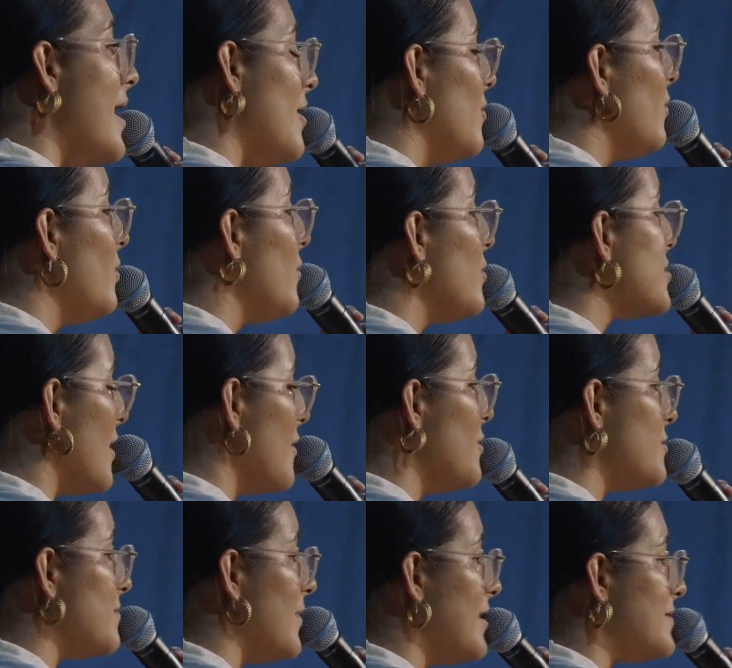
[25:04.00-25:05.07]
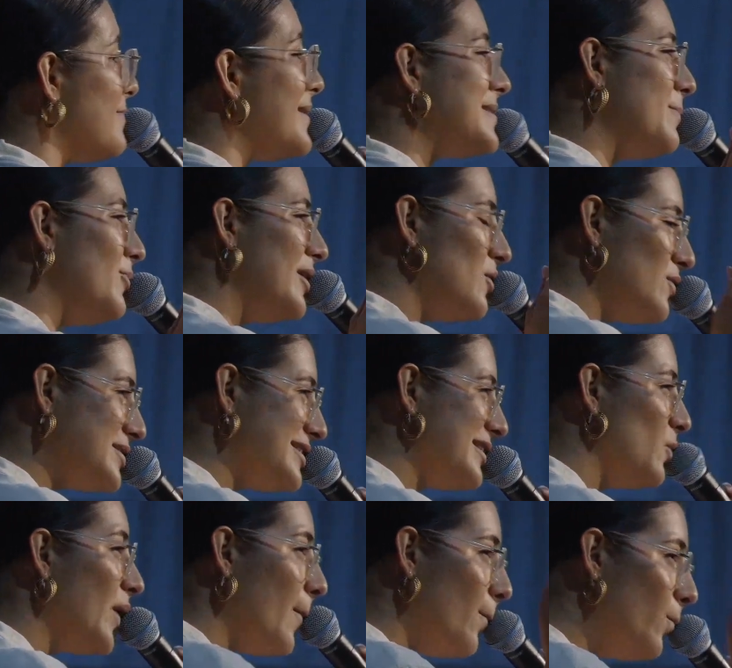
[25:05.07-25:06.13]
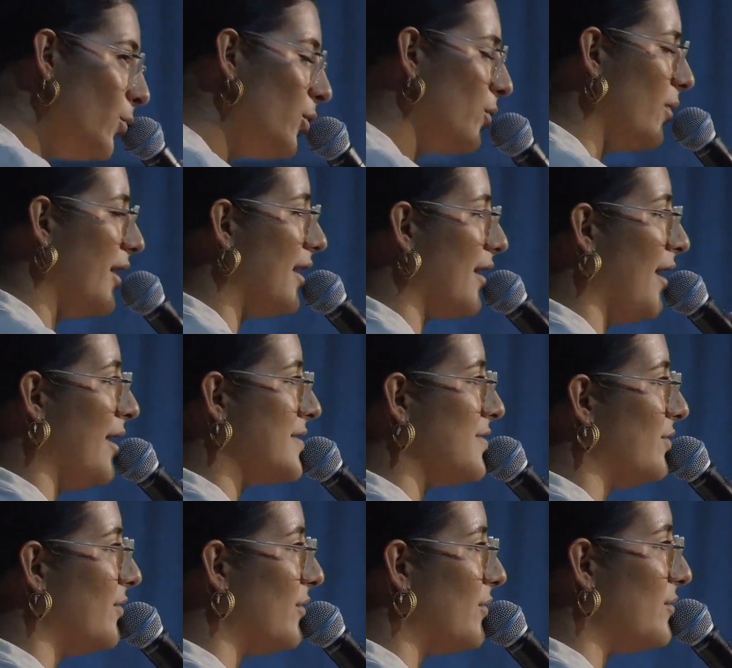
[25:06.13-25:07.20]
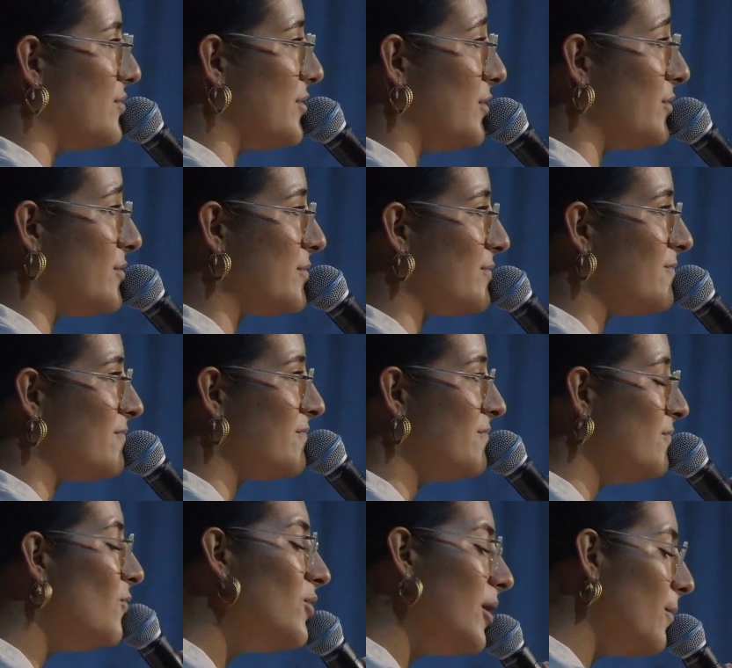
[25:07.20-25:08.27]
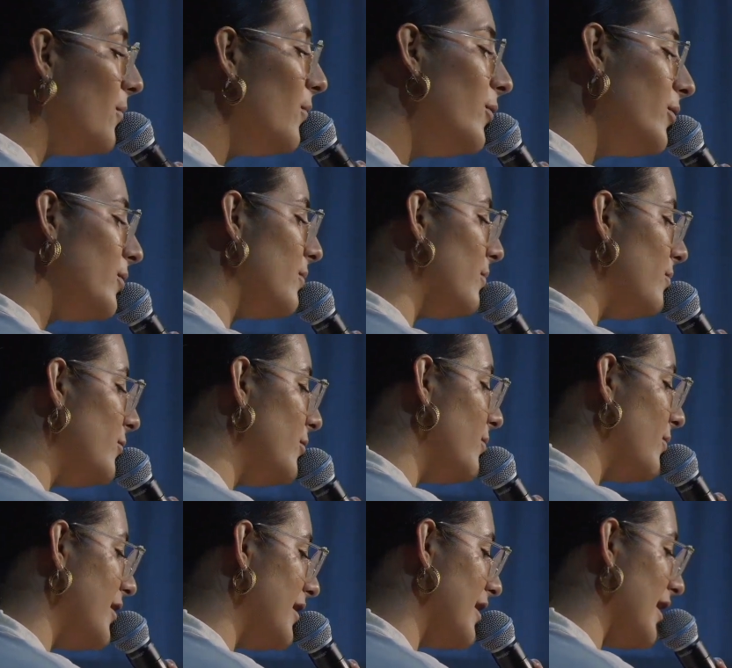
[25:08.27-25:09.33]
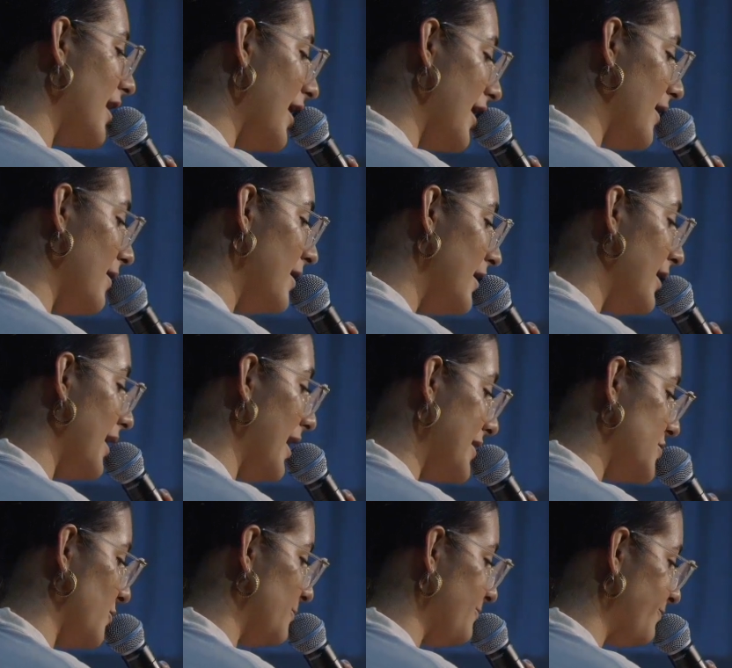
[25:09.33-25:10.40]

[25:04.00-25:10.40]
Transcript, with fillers: unos años más vas a poder cosechar una muy buena relación con tus hijos, una muy, muy buena relación.